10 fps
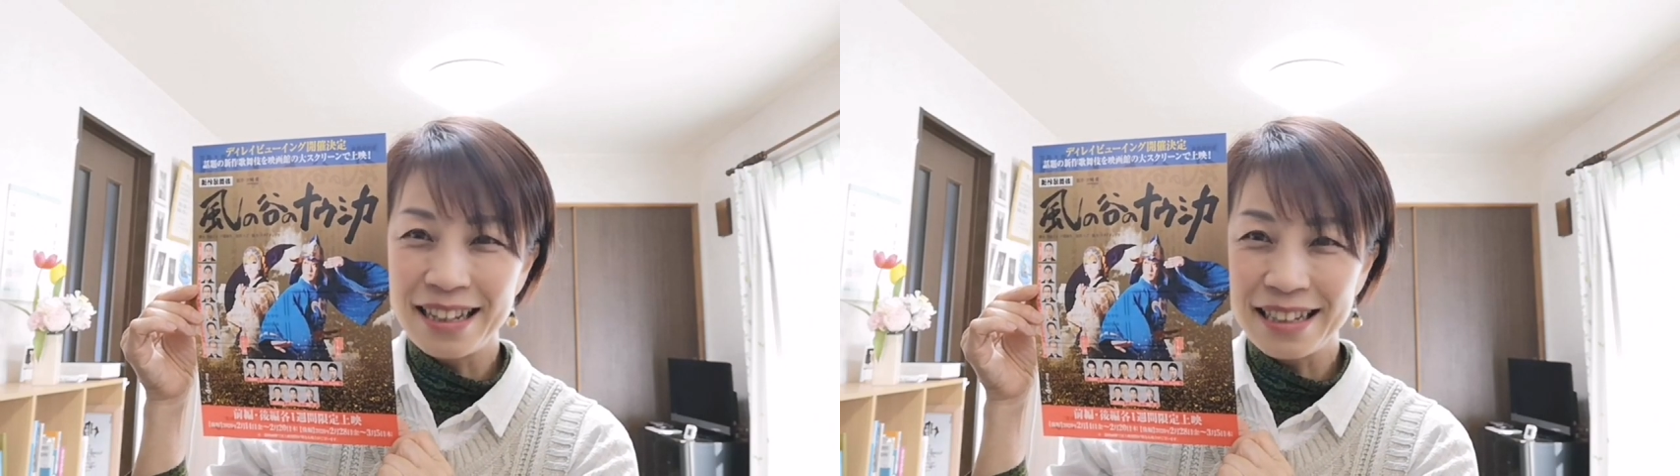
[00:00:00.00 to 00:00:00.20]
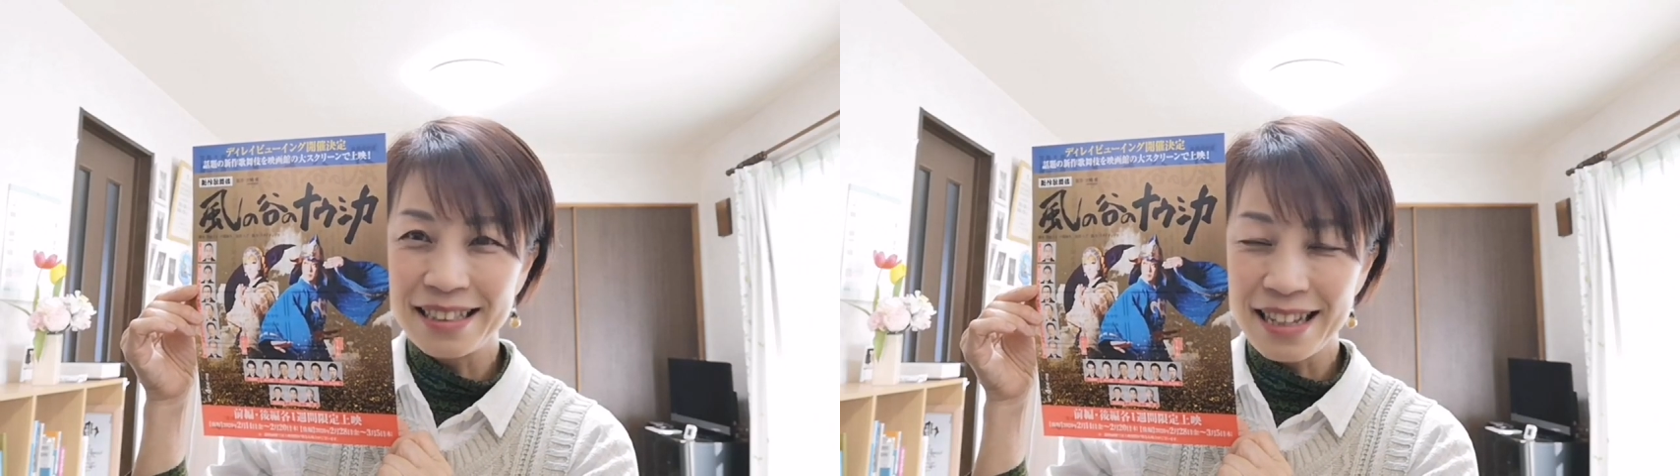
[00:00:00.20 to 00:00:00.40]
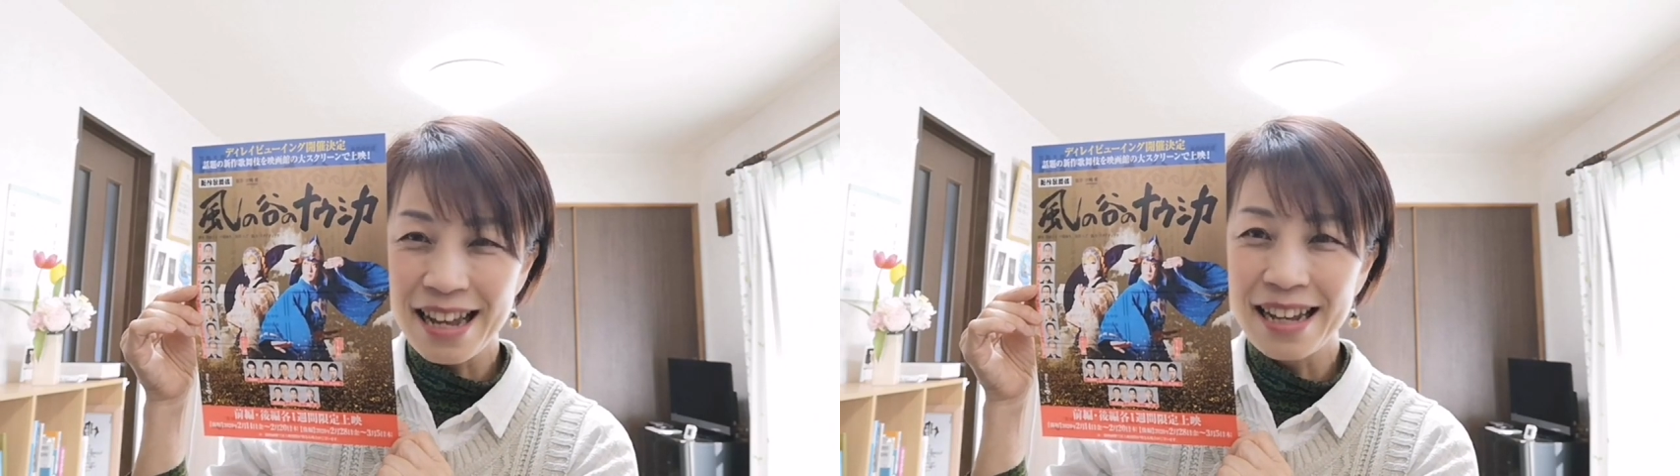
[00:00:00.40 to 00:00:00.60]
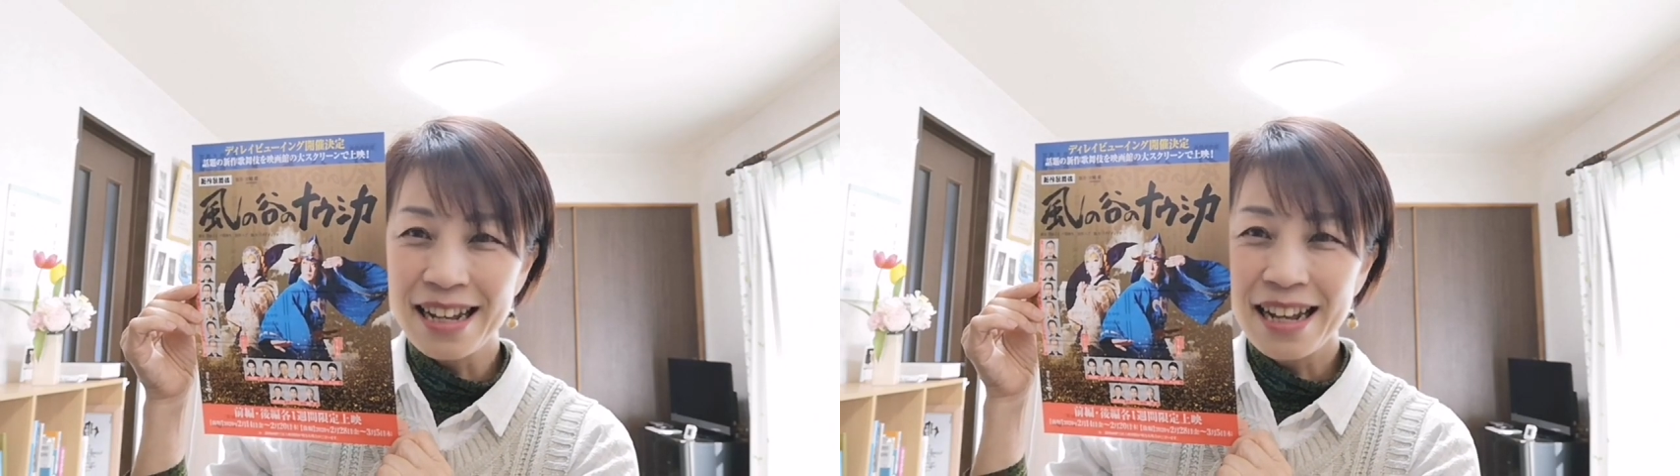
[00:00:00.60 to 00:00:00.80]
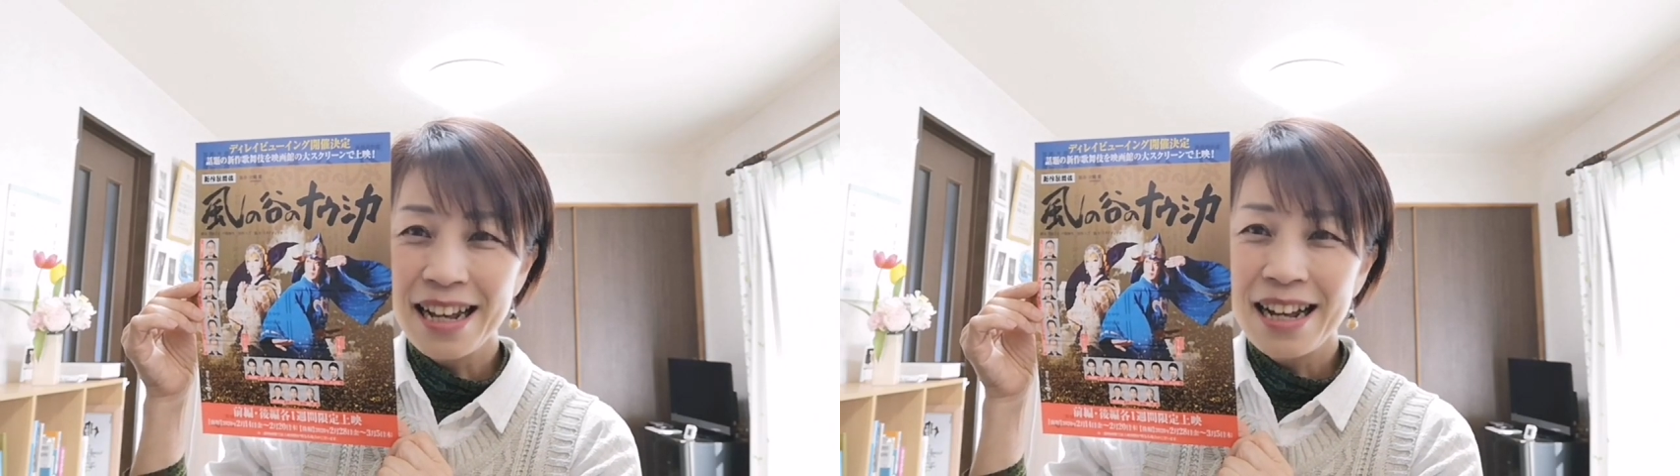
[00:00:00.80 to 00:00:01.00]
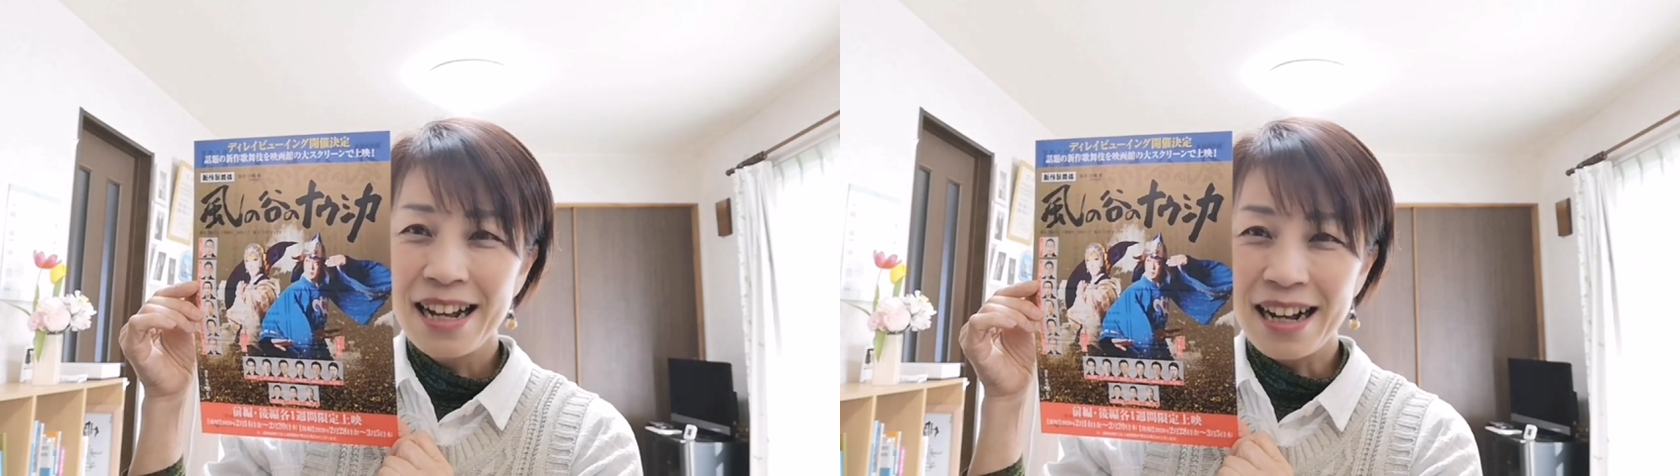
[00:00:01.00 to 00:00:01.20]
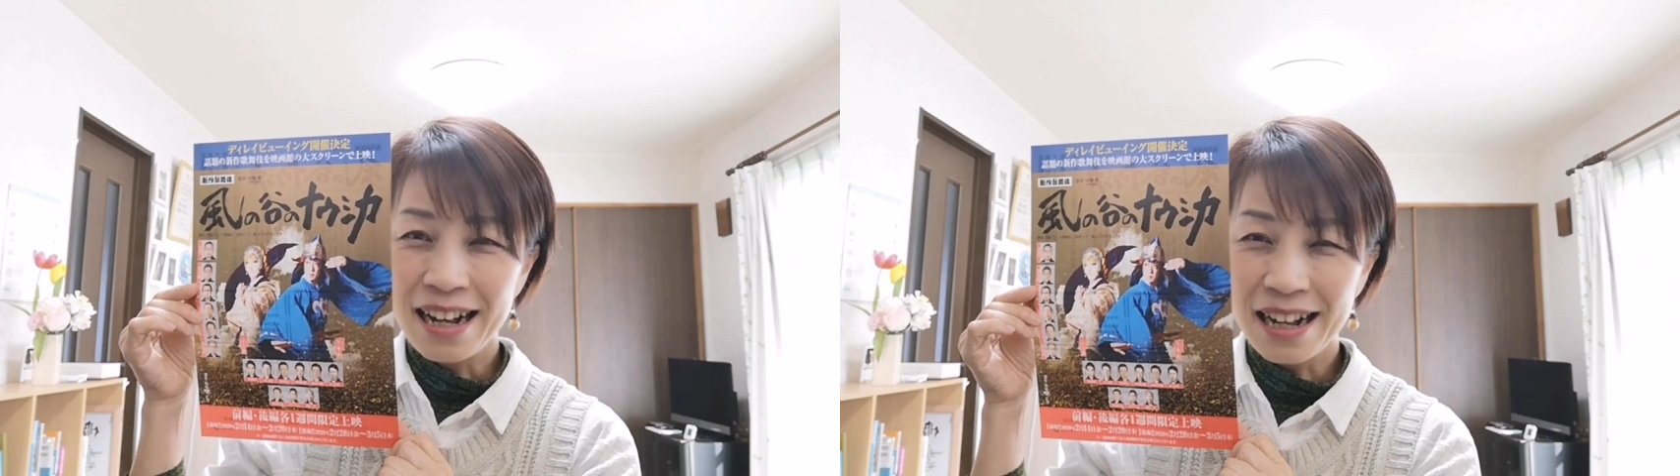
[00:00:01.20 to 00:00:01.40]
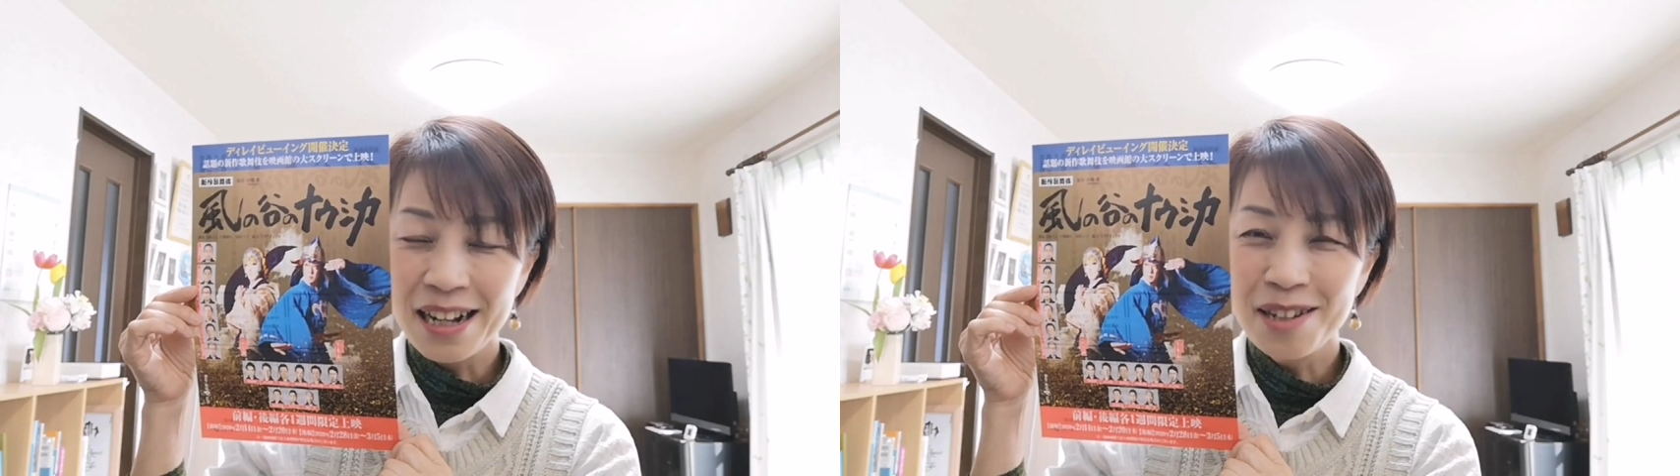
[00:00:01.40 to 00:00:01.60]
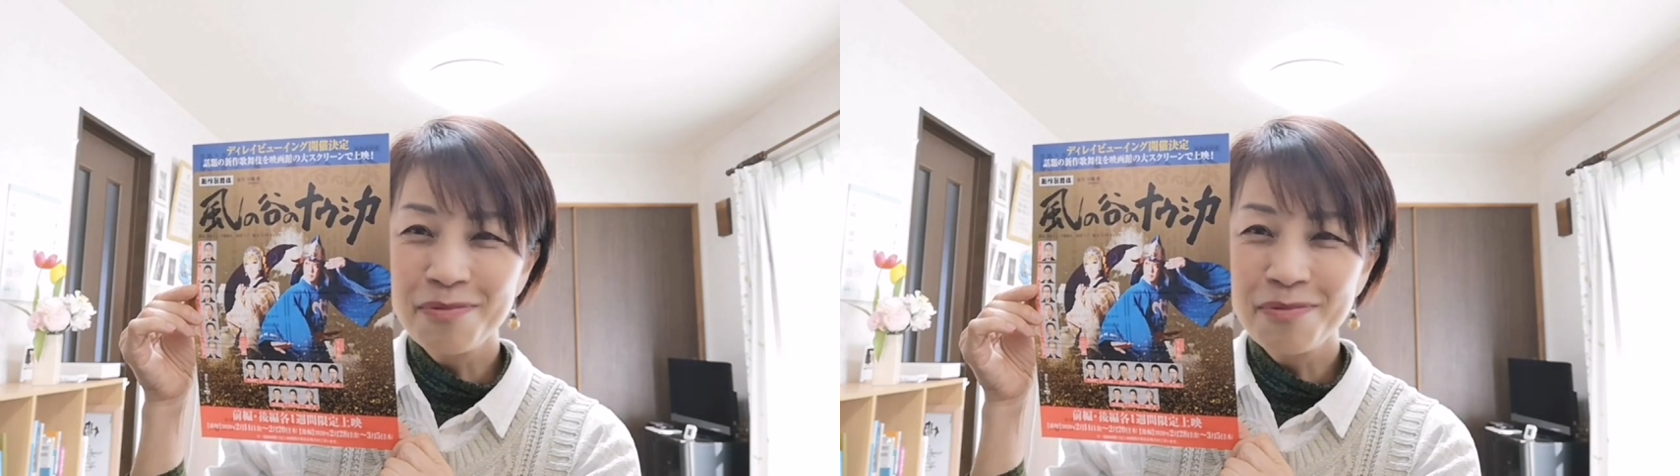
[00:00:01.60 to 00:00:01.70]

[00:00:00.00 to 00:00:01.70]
ですねは